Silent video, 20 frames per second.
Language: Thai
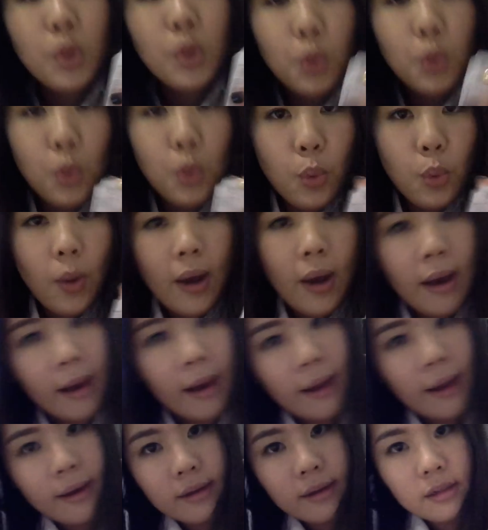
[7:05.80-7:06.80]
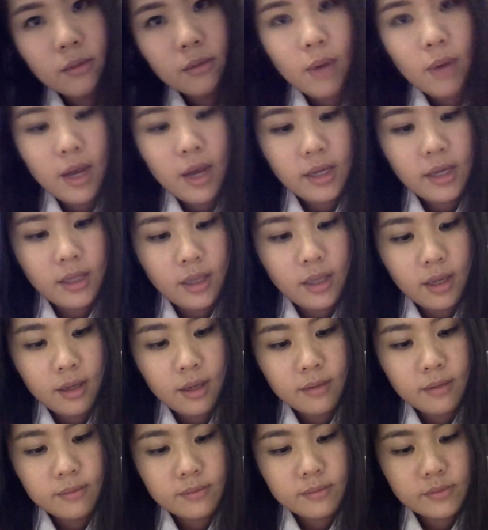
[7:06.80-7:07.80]
ดูอ่ะว่าอย่างงี้
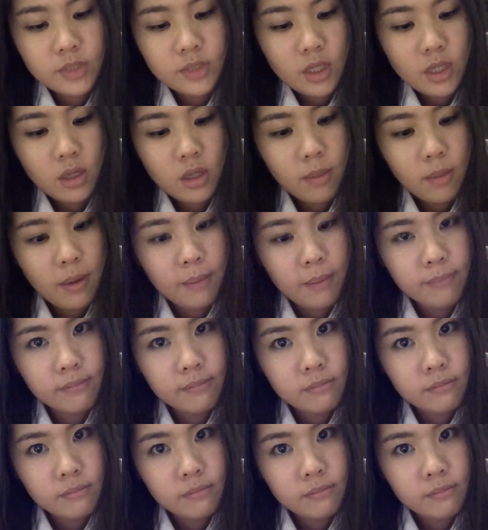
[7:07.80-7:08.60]
ฉันก็แบบ